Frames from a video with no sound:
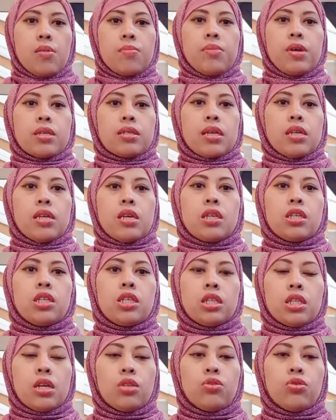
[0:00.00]
biasanya
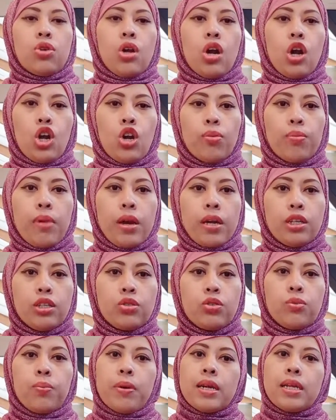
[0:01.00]
kita juga kalau main
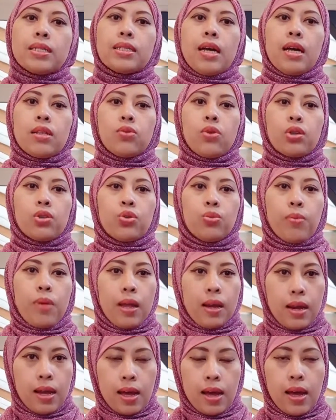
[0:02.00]
itu pada saat waktu
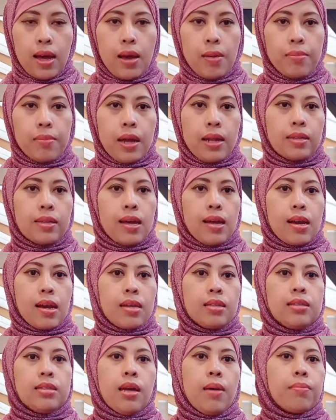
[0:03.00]
malam
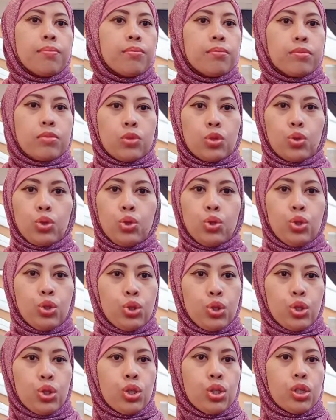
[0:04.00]
antara jam
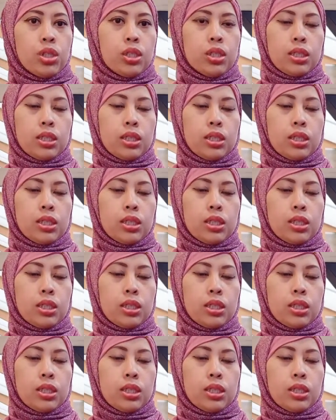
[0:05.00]
7